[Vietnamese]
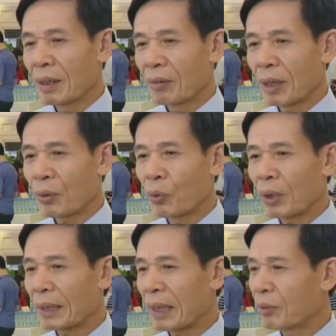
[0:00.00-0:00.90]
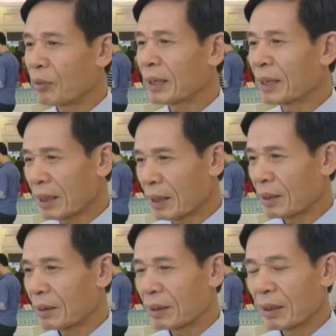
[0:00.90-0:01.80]
và cũng là thành viên tích cực
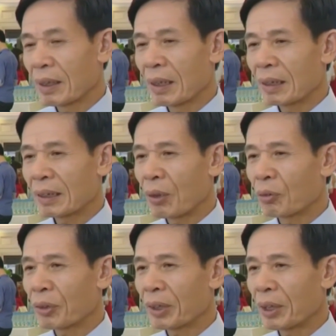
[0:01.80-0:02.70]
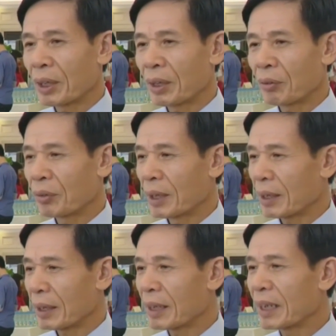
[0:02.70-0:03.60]
trong cái việc
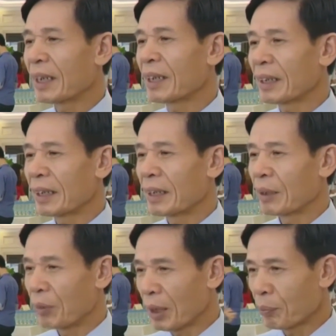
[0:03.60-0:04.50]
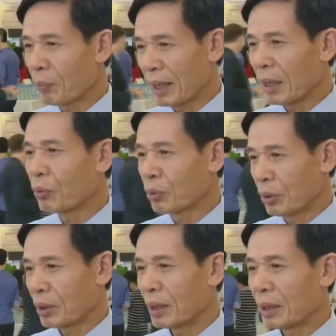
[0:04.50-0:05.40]
ký cái hiệp ước Mê Mekong
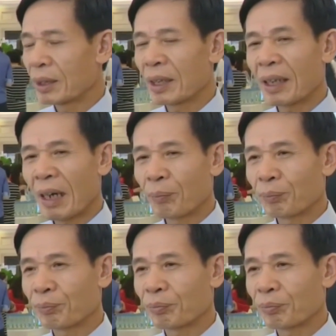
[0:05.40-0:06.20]
95 ờ,